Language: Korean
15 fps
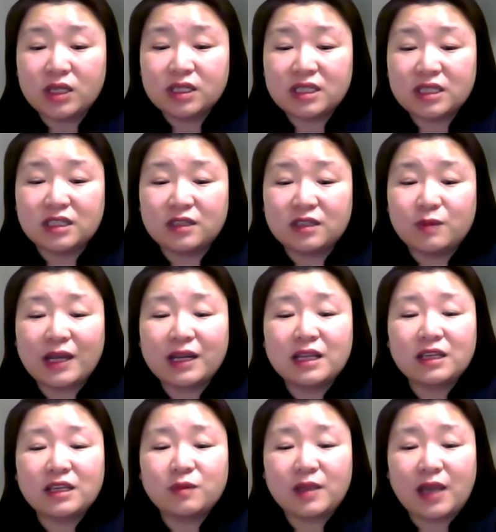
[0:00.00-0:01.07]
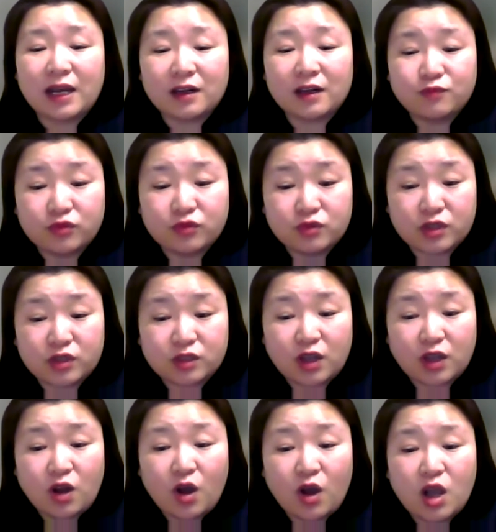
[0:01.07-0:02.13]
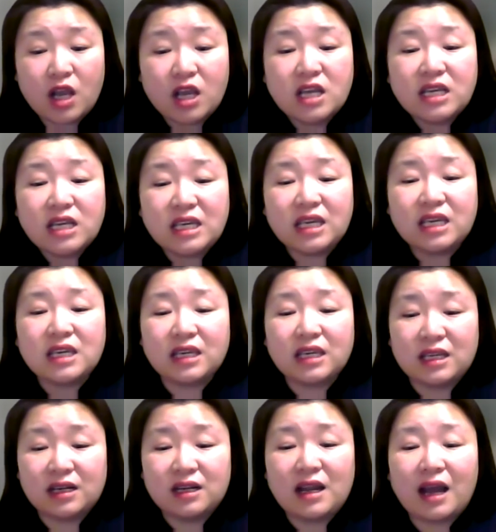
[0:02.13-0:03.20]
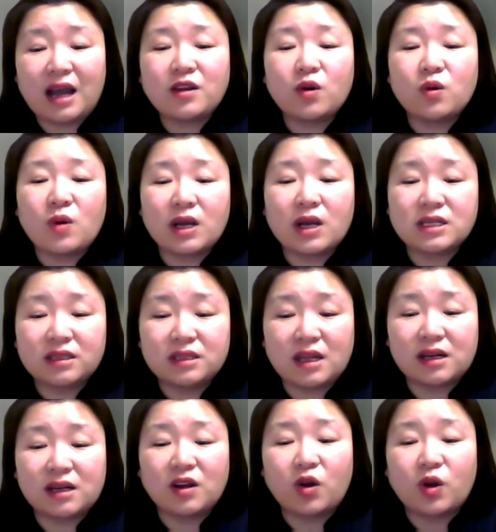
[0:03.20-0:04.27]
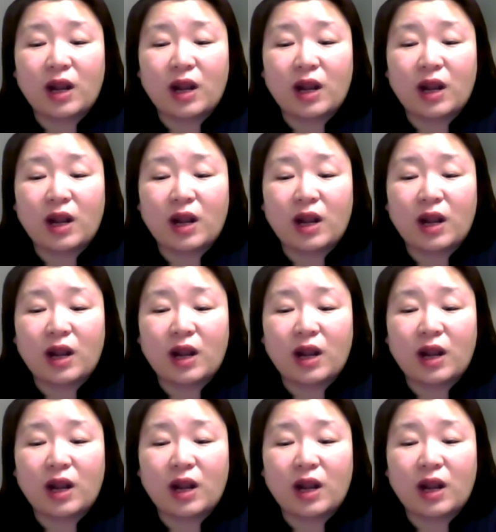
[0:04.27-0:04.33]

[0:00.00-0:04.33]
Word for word: 지금 하나님이 나를 부르셔서 이 일을 하려고 하신다는 걸